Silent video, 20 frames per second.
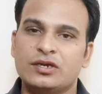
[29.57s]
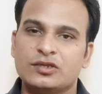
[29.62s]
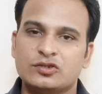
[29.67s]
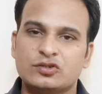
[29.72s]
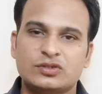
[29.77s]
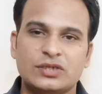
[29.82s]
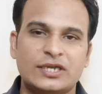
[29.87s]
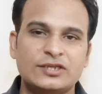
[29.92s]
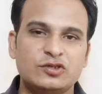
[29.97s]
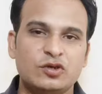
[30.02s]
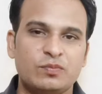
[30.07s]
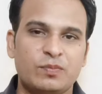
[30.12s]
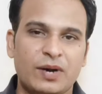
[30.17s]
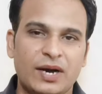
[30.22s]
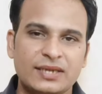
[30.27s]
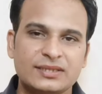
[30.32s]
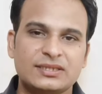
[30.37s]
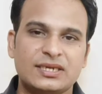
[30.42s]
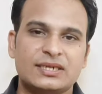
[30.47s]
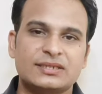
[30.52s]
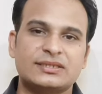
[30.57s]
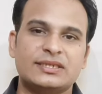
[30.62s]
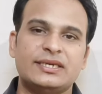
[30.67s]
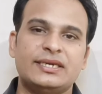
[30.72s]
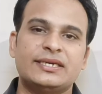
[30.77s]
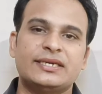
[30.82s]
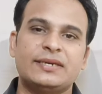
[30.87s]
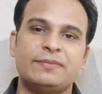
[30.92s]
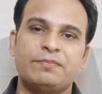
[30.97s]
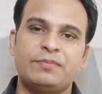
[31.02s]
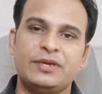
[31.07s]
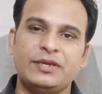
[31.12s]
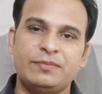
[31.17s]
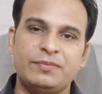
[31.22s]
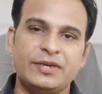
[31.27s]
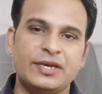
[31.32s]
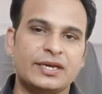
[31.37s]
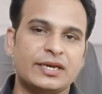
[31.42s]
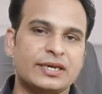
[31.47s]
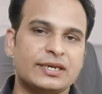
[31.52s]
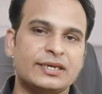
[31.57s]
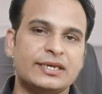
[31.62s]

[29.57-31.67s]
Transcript: तो साथियों बात करते हैं कि बीबीए